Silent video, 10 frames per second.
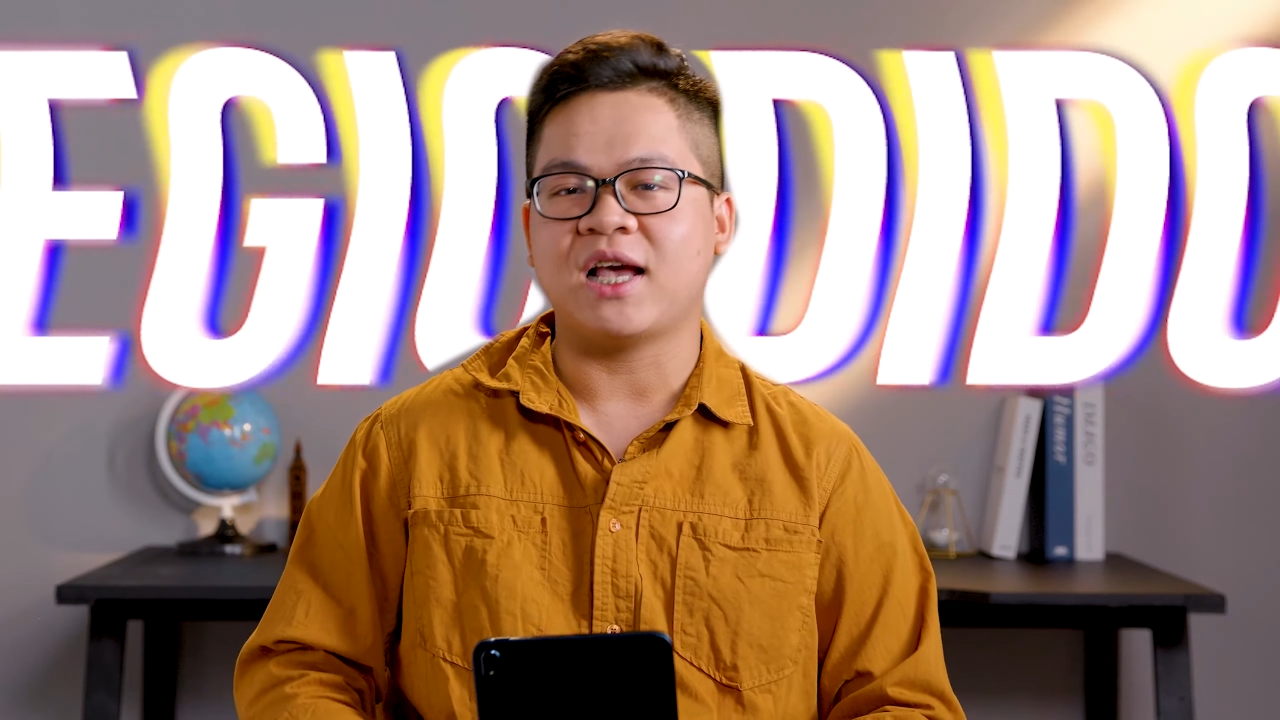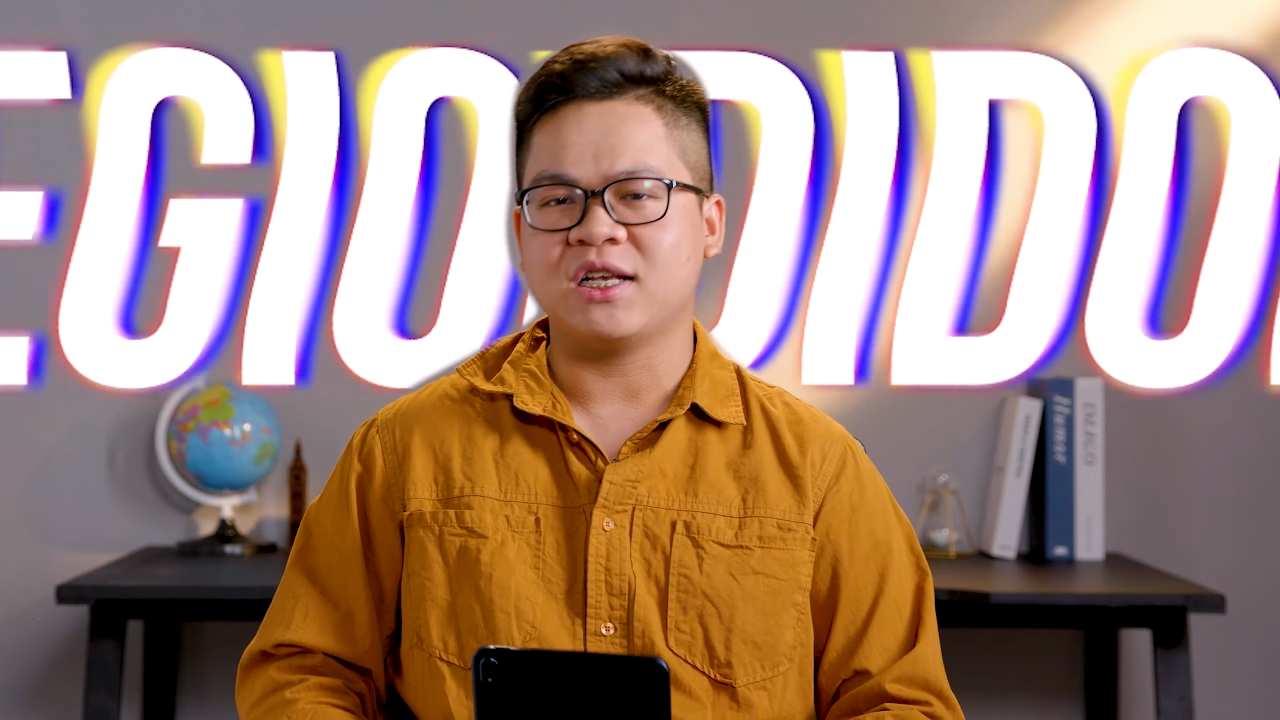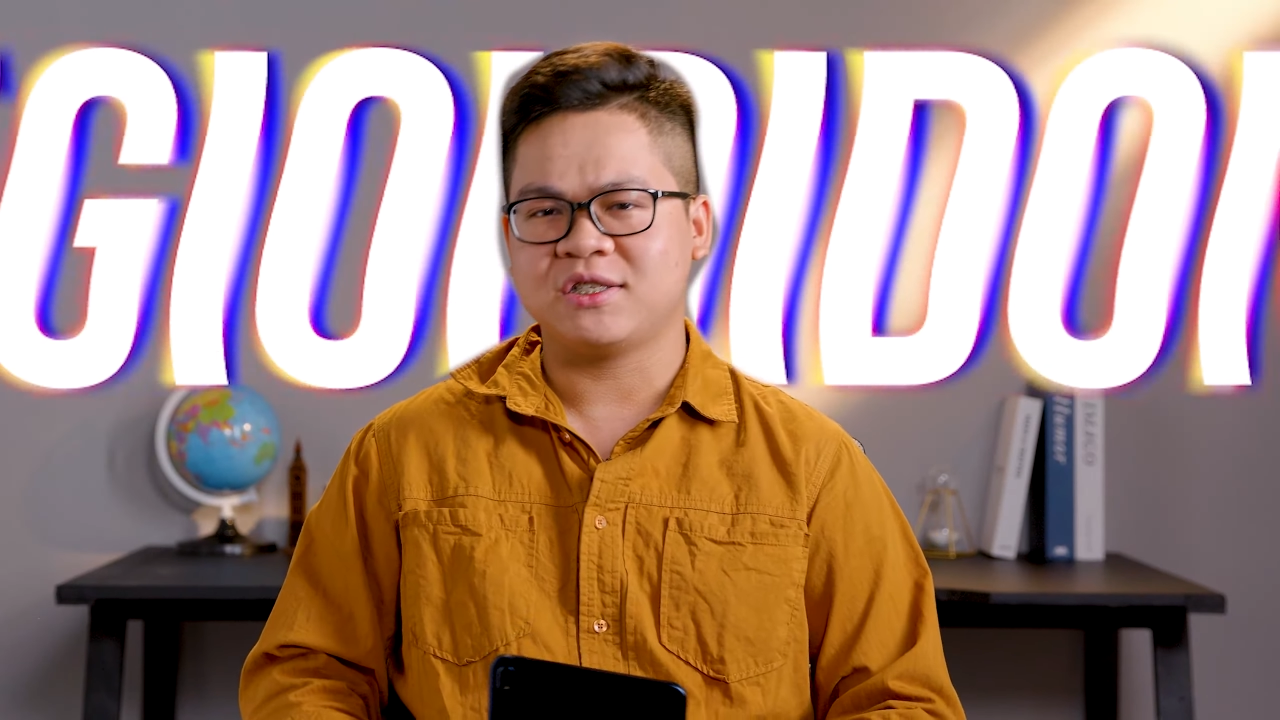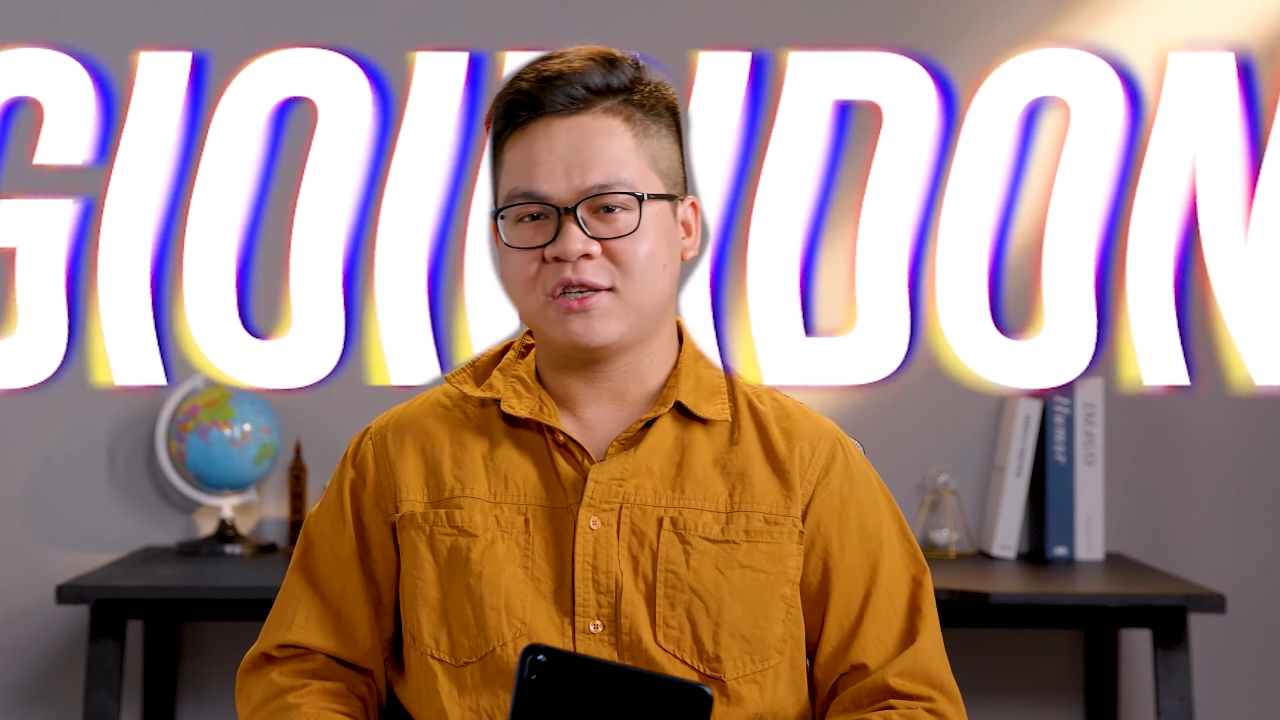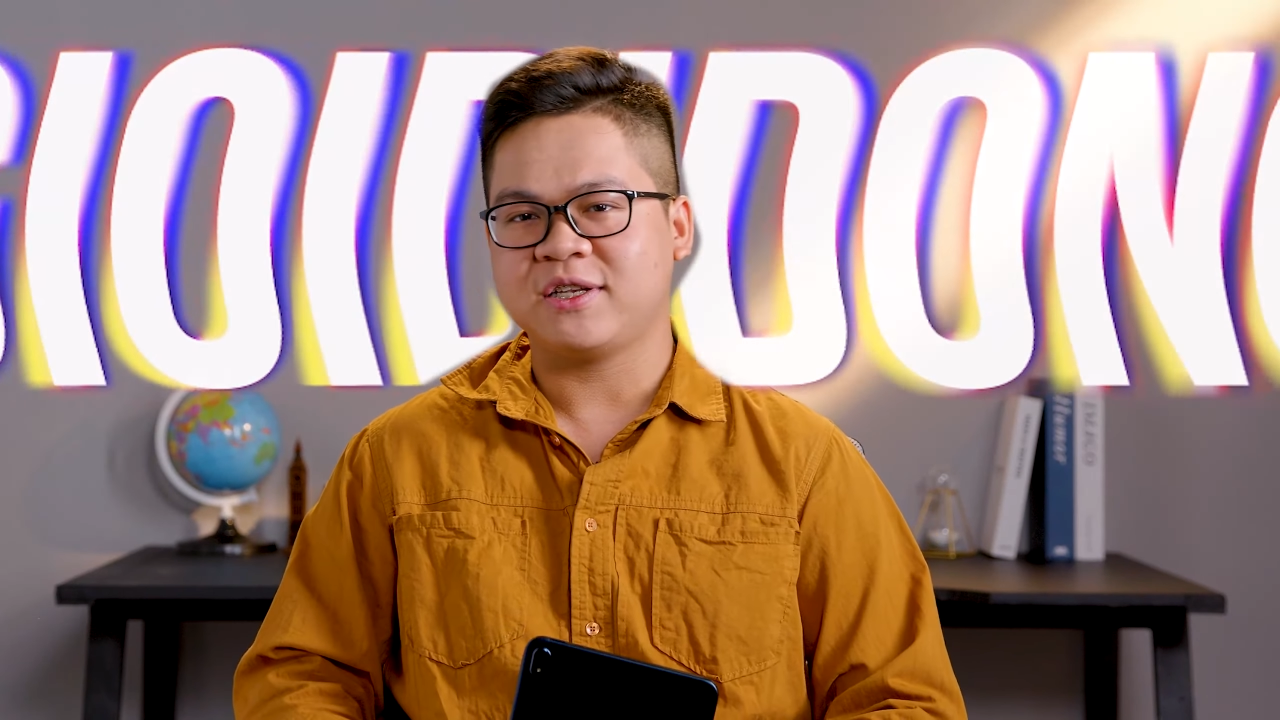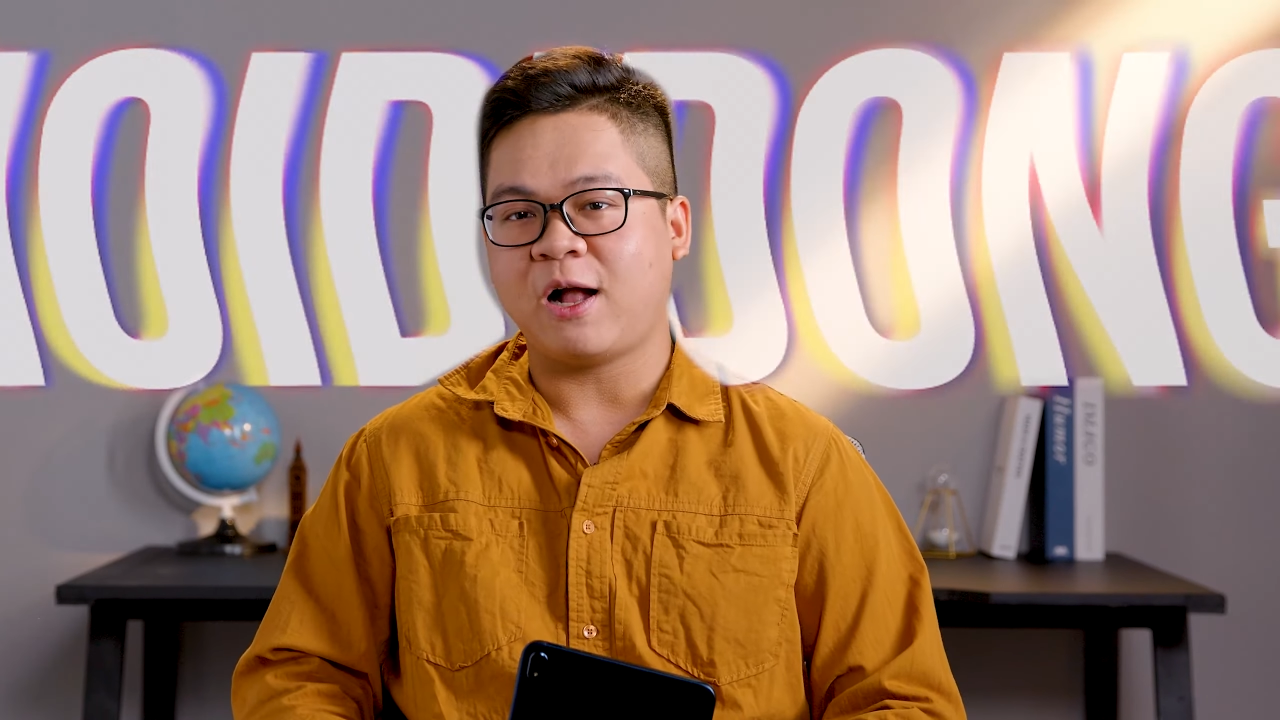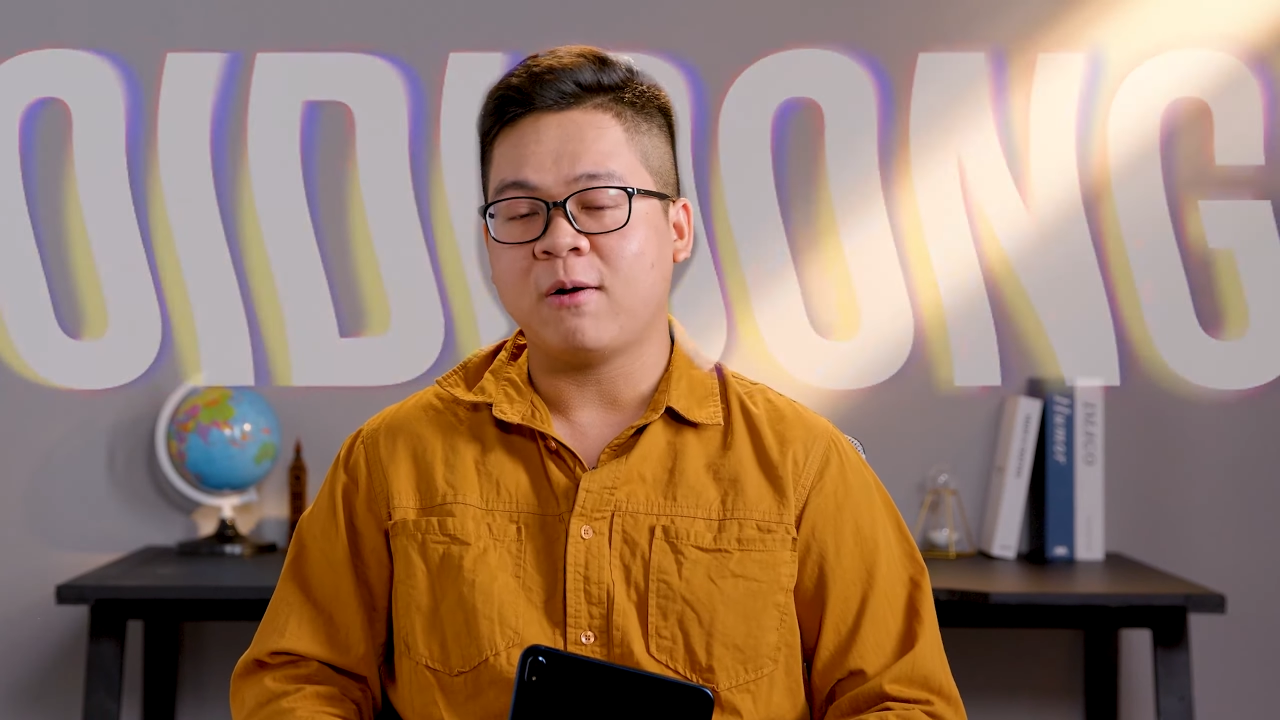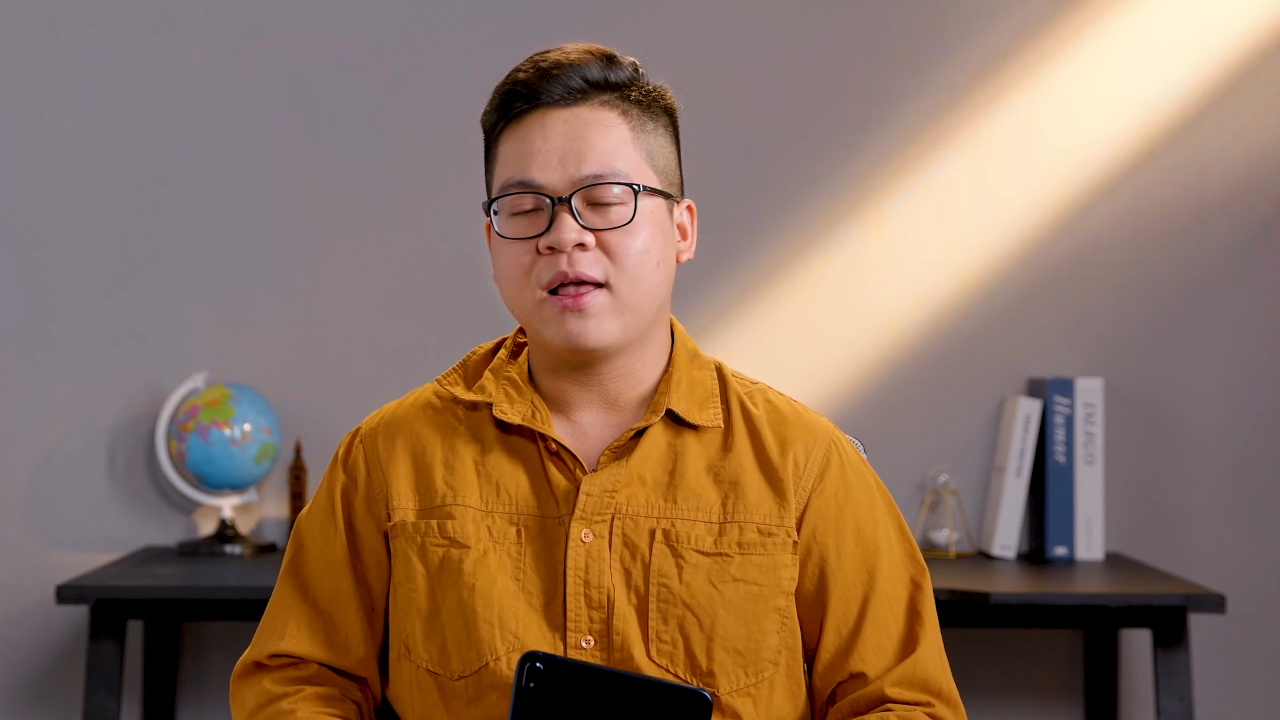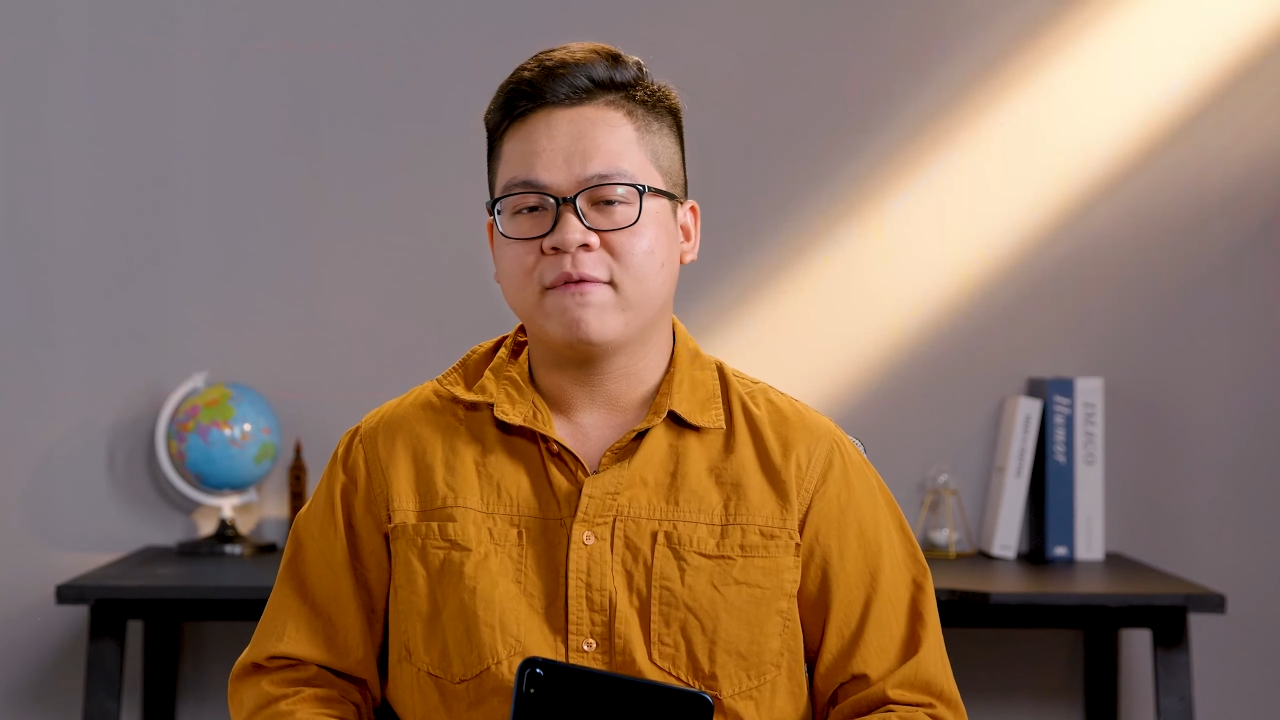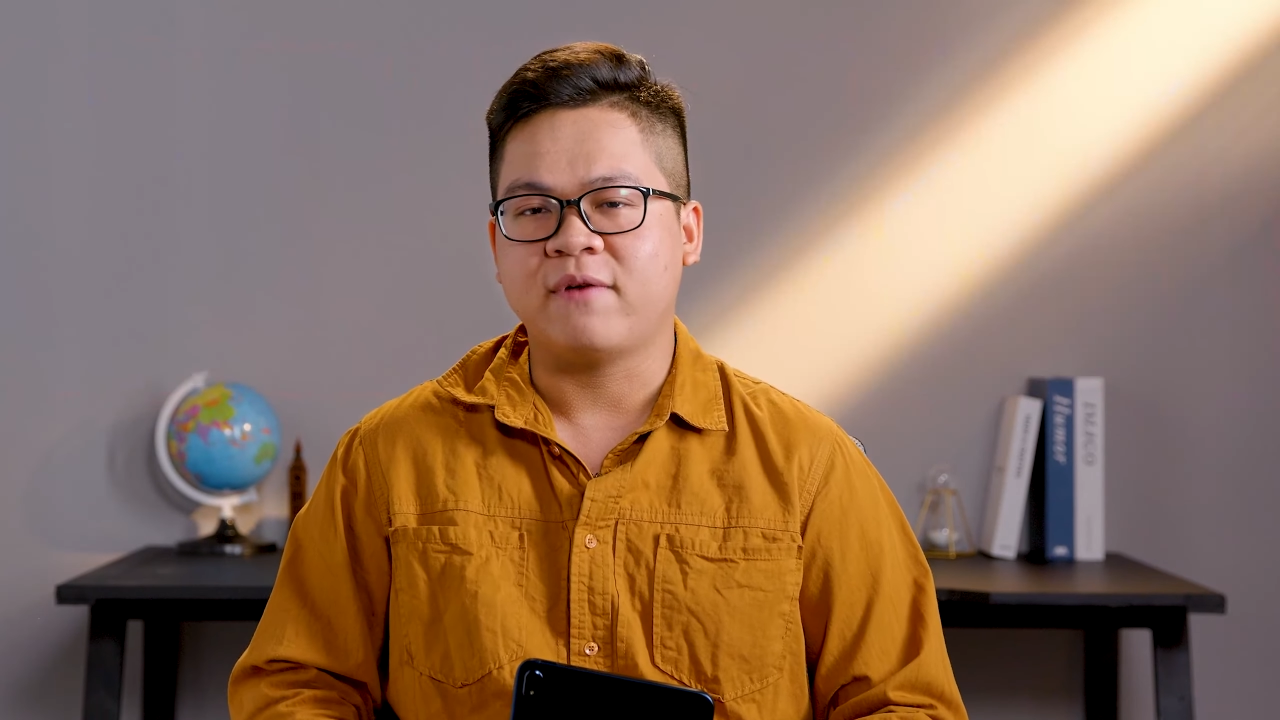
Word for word: Thế Giới Di Động.